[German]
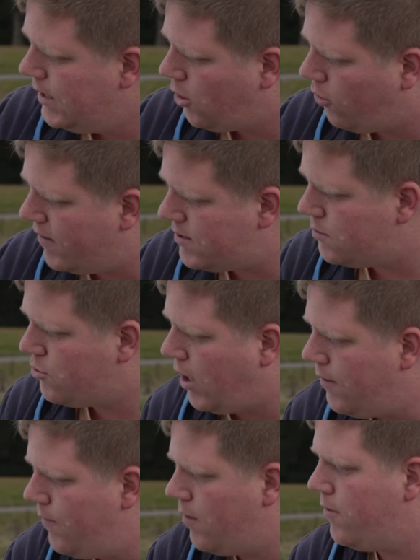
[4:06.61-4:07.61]
Noch was zum
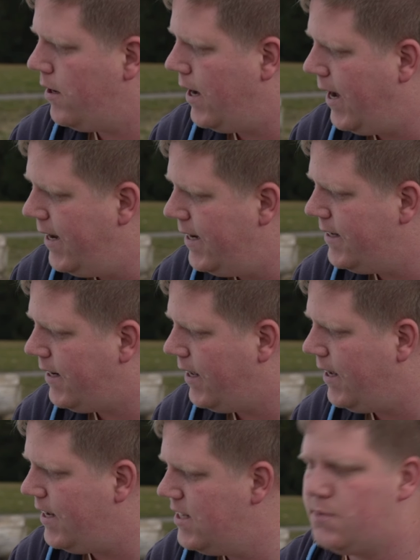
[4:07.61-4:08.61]
Scheinwerfer. LED
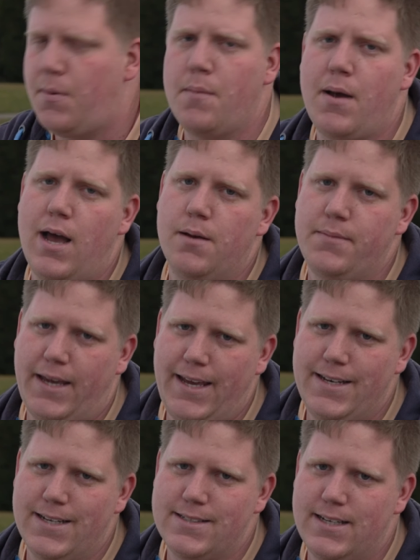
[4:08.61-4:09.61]
ist beim
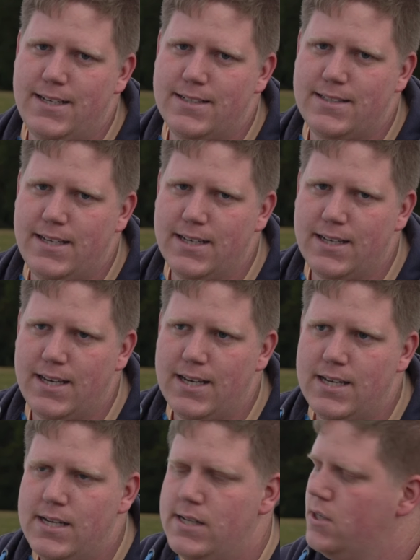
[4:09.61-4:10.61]
AMG tatsächlich
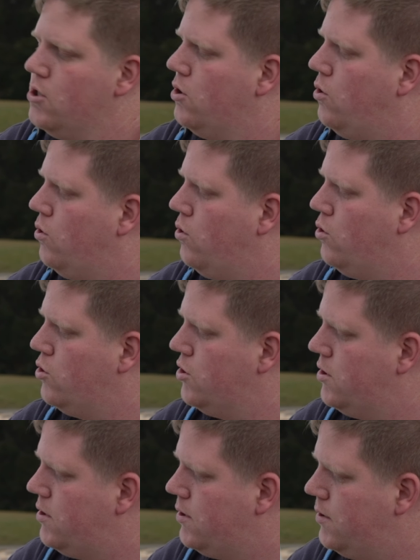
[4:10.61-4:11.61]
Serie
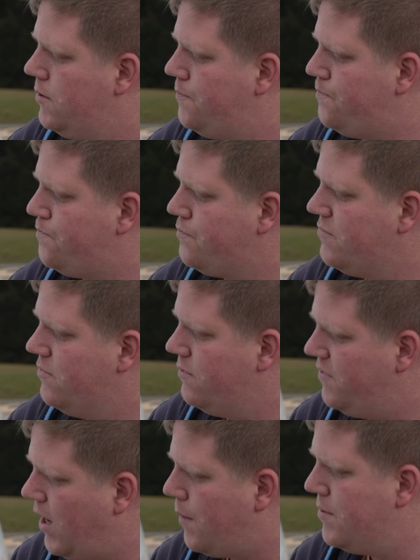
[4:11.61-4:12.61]
und wir